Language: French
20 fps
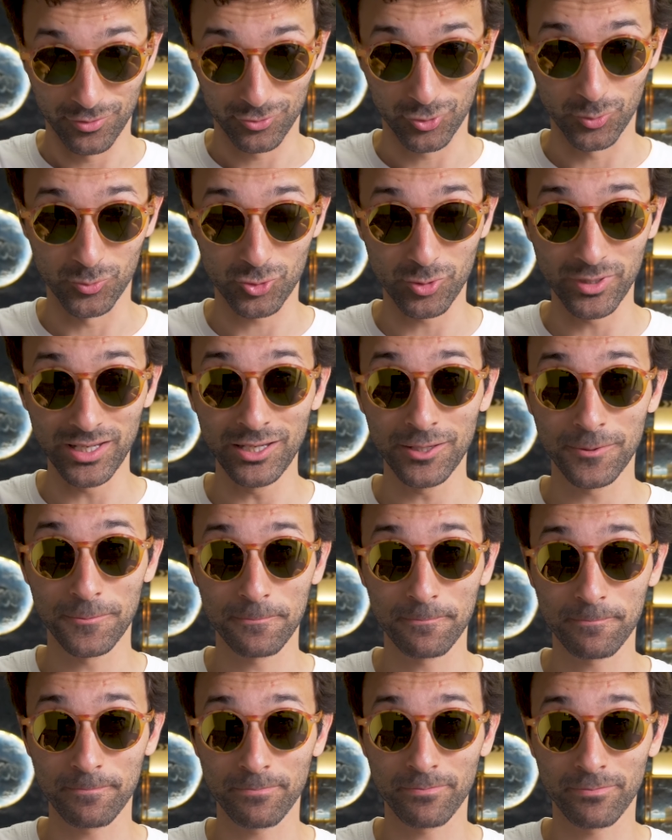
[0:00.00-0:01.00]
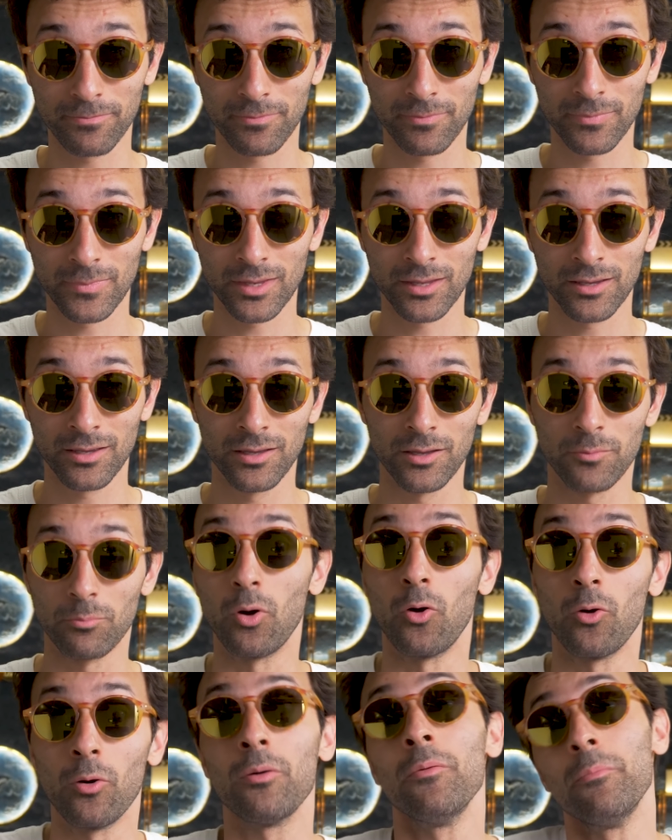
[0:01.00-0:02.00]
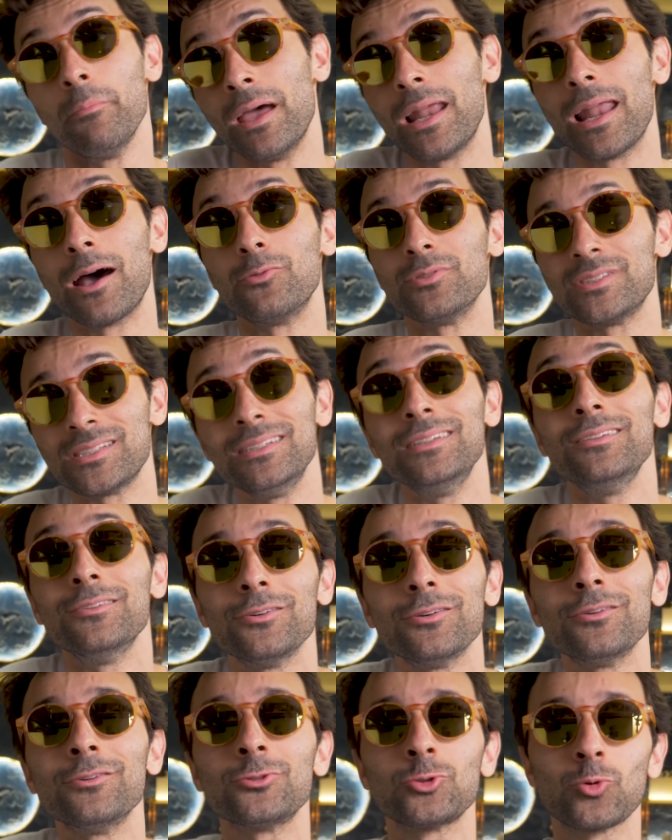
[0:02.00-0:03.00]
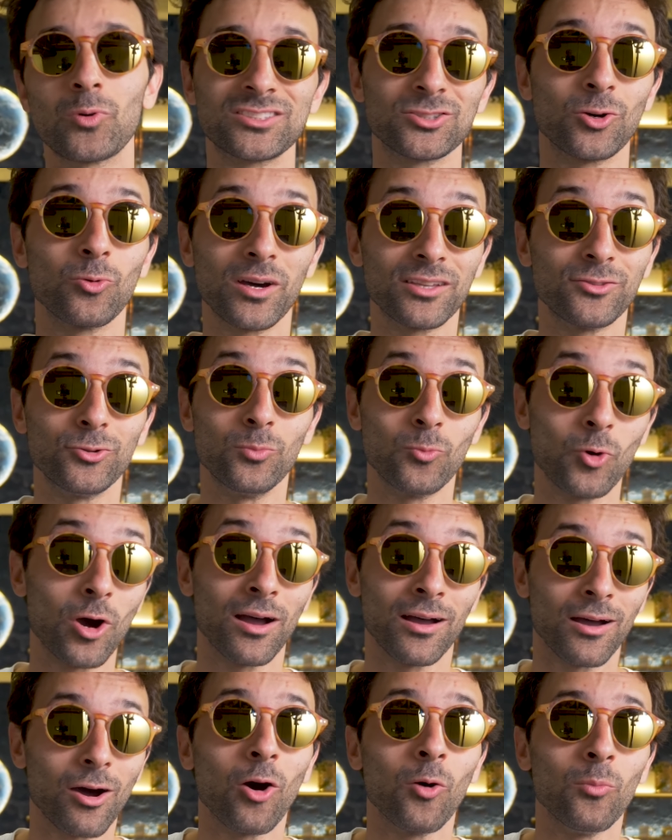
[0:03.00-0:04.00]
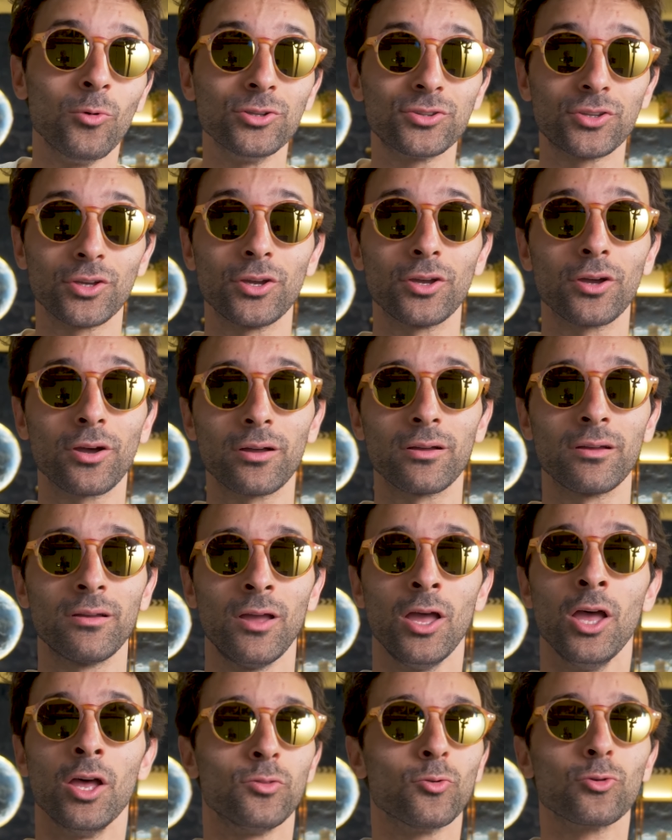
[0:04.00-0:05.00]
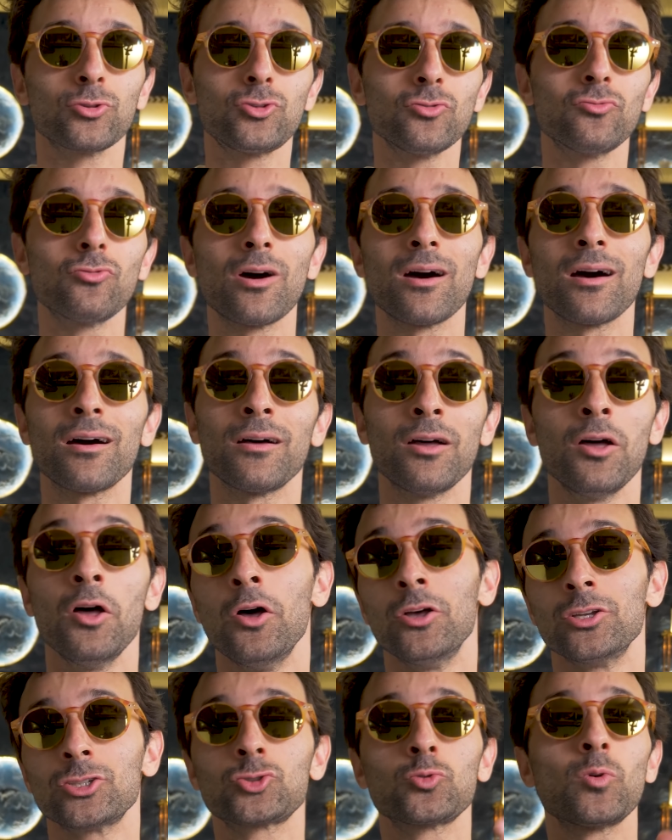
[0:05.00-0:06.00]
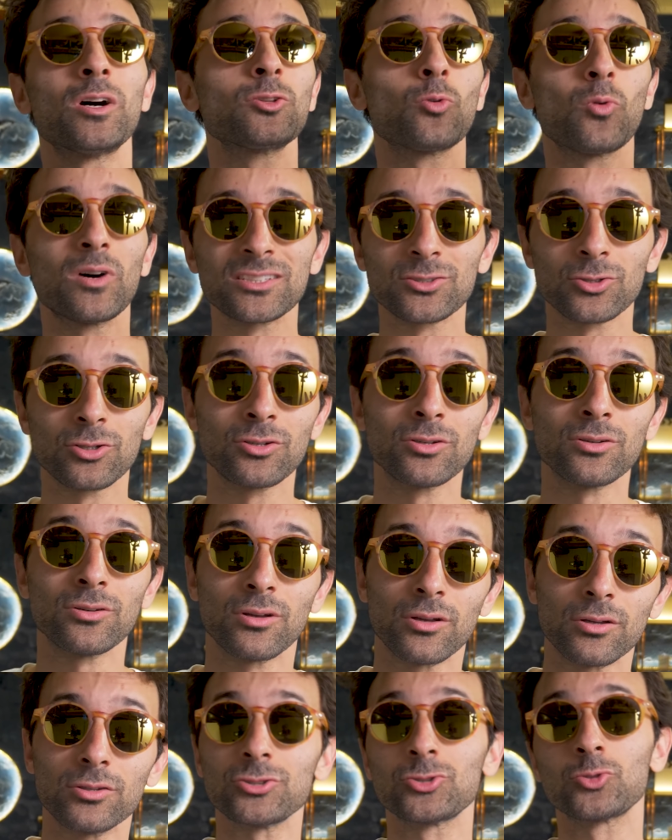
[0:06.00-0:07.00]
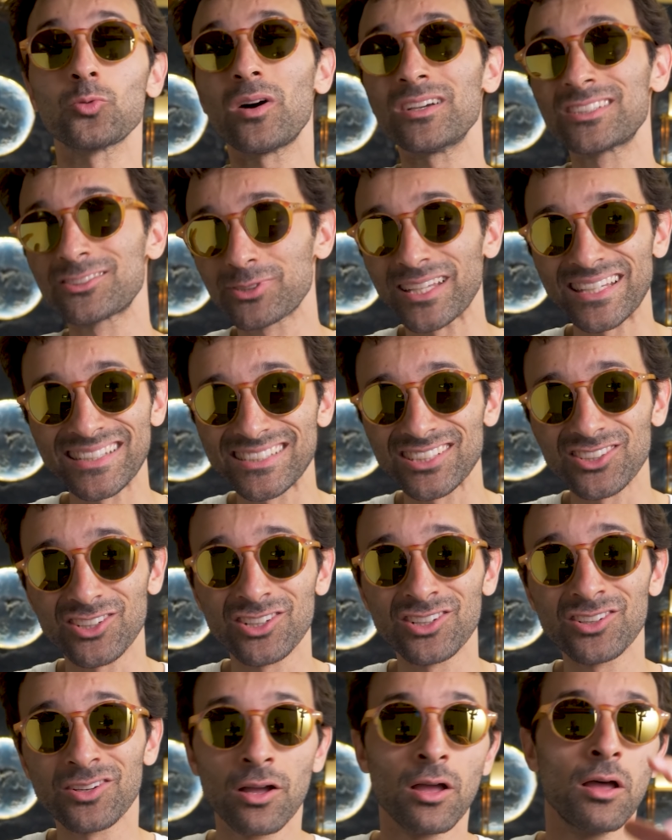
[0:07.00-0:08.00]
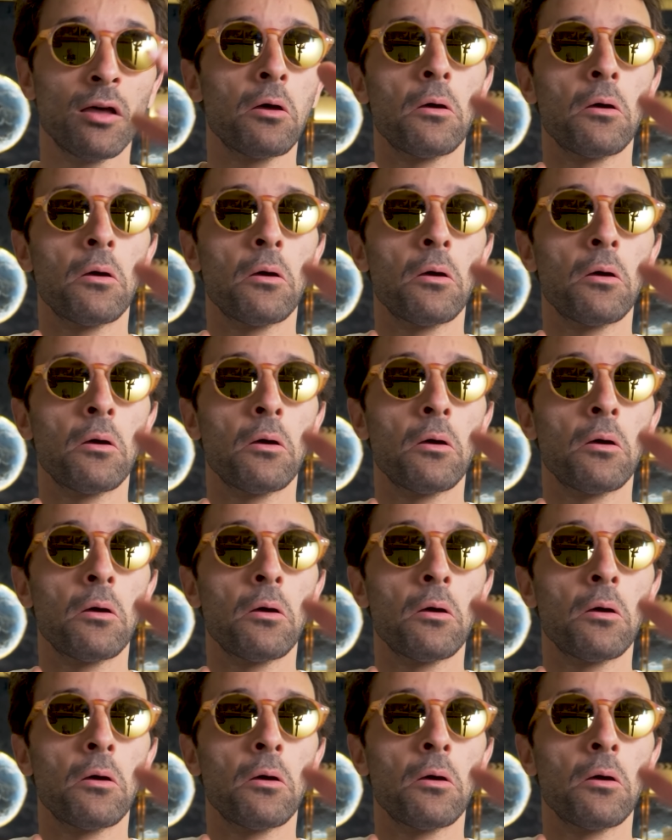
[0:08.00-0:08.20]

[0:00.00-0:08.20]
Tu me suis Bon, mais là aussi, 300 euh, watts de moins en moteur. Donc tu vois, soit 300, soit 500,